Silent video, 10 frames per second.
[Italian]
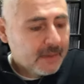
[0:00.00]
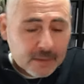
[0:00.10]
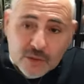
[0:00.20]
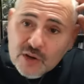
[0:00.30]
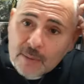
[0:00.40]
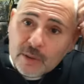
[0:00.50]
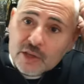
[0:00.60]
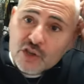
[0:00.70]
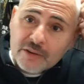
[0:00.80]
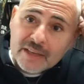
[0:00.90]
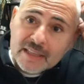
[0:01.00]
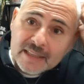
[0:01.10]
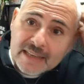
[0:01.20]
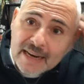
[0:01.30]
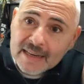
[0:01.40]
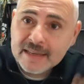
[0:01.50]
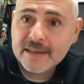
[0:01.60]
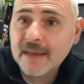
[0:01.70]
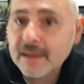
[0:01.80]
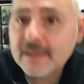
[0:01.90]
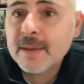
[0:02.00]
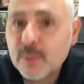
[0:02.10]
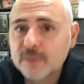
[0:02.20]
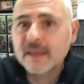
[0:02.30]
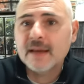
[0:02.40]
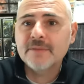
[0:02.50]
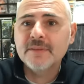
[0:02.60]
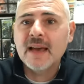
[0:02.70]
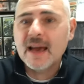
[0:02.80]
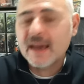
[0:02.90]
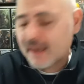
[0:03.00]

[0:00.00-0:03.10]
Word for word: diciamo che ci avete della legna da portarvi a